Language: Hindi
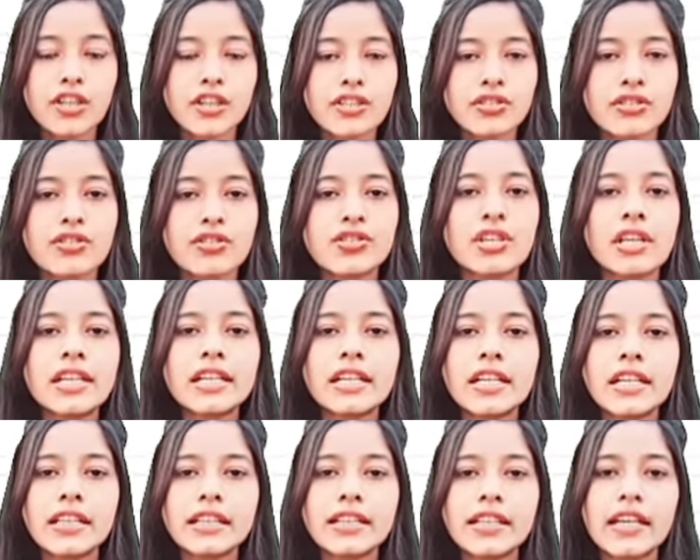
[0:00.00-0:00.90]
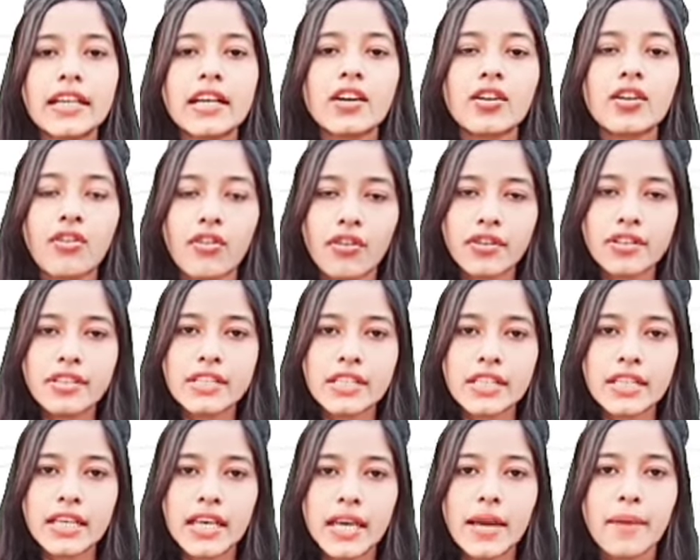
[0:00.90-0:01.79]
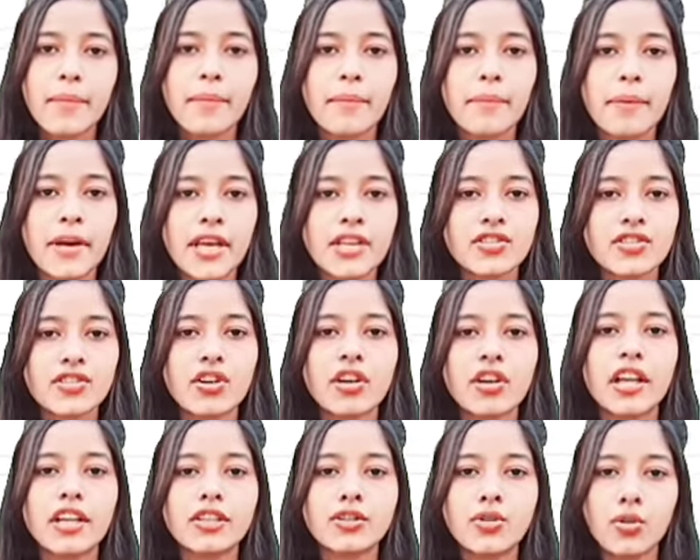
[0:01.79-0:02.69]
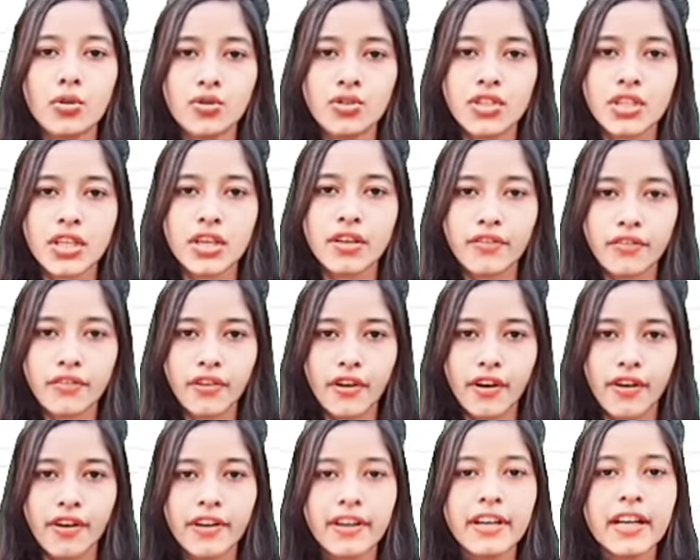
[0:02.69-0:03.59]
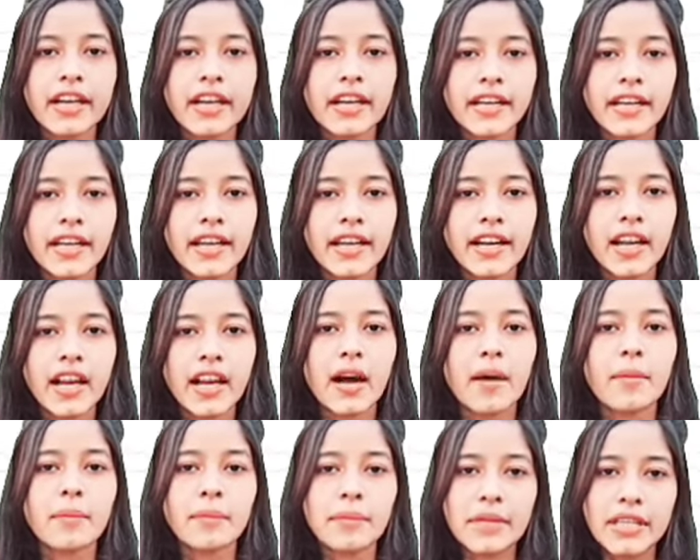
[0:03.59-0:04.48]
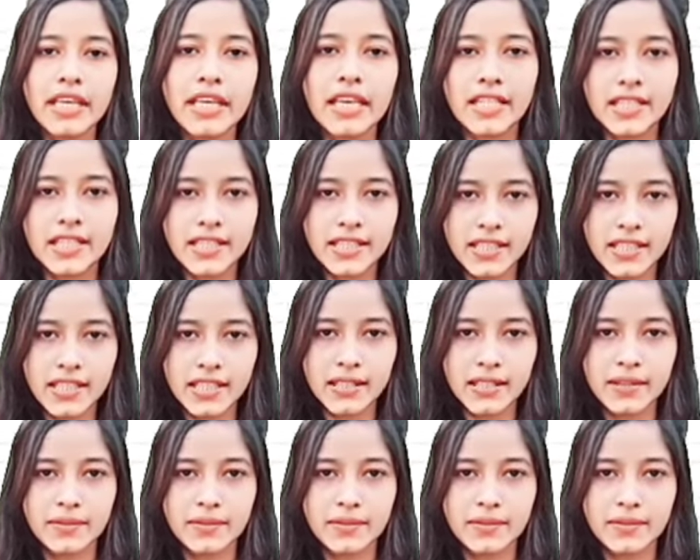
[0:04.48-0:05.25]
तो चलिए जानते हैं कौन सी है बेस्ट ऑनलाइन कोचिंग फॉर केरला पीएससी